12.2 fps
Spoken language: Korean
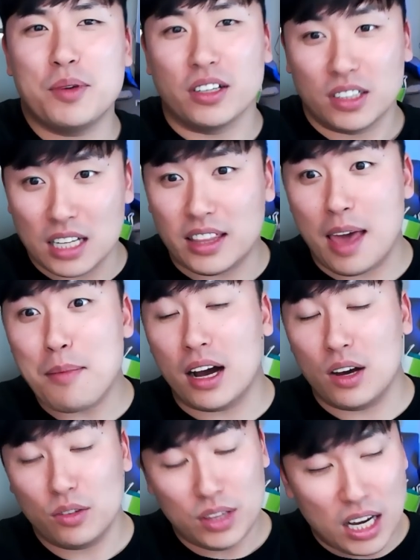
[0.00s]
그냥 대만
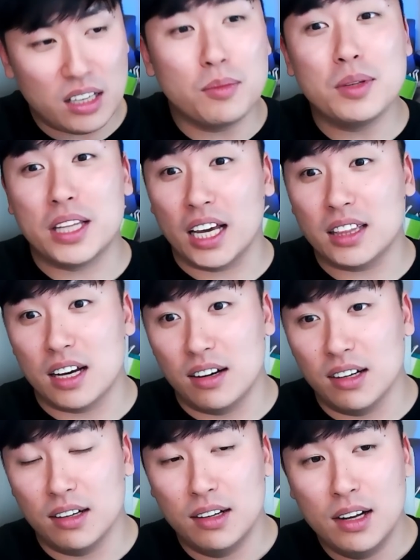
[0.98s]
가요. 딱 이거면 되겠다.
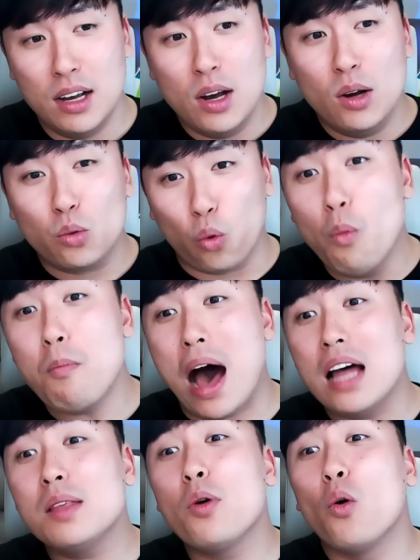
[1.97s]
어. 돈
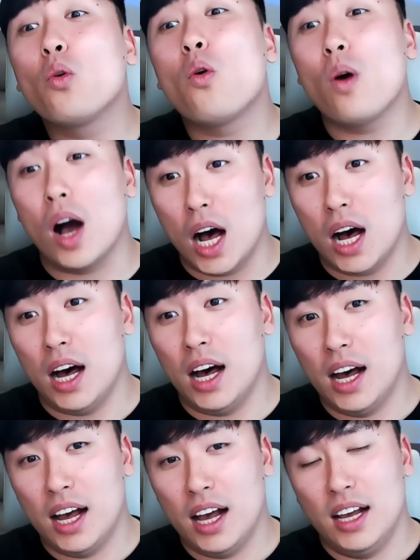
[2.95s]
많으면 홍콩 가.
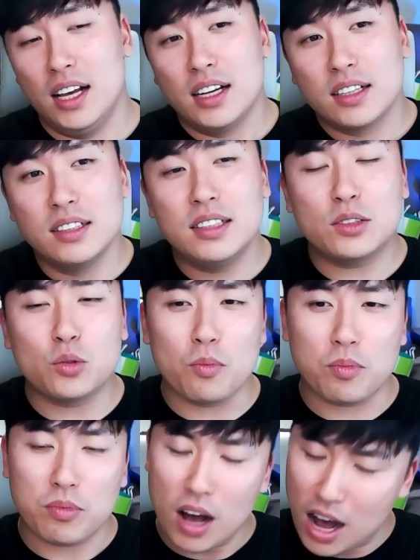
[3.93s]
근데 좀
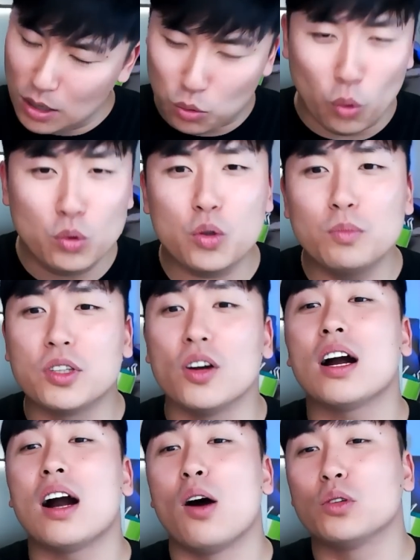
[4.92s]
돈좀 아,
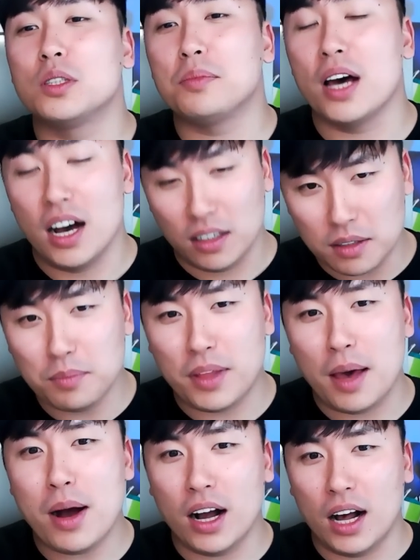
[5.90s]
절약하고 싶다. 그럼
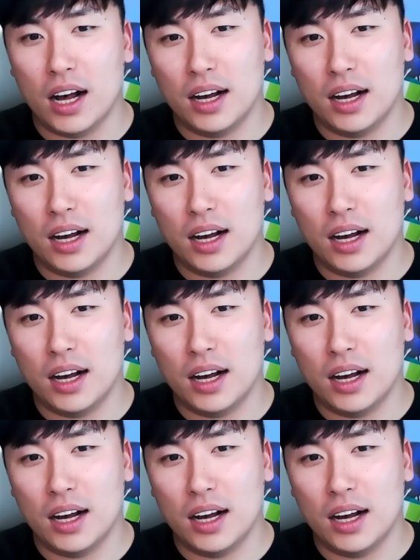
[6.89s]
대만 가.